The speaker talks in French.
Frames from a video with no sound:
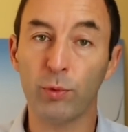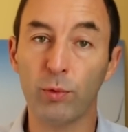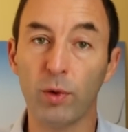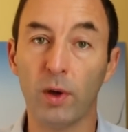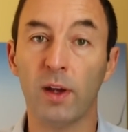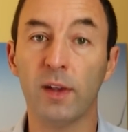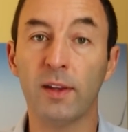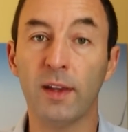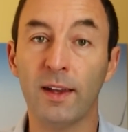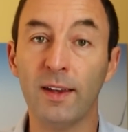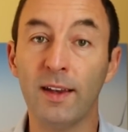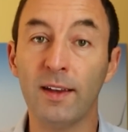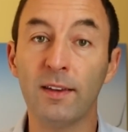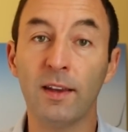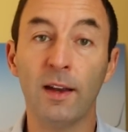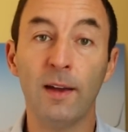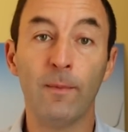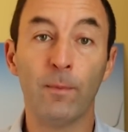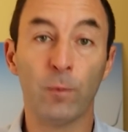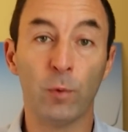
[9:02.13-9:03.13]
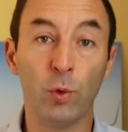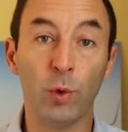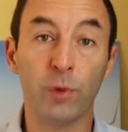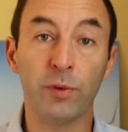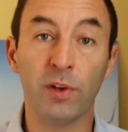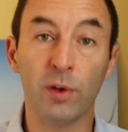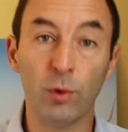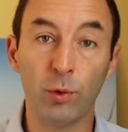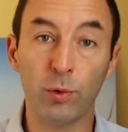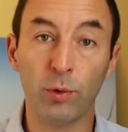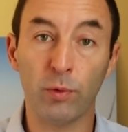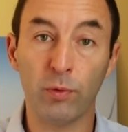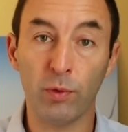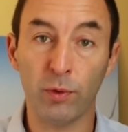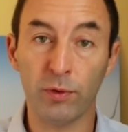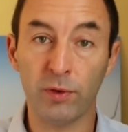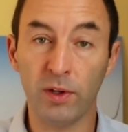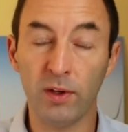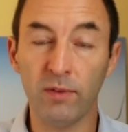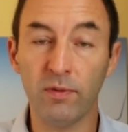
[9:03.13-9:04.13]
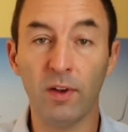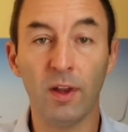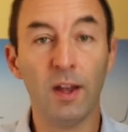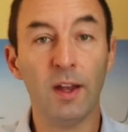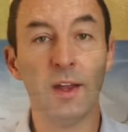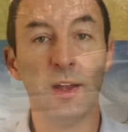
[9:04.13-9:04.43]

sur Internet, dans ces deux offensives,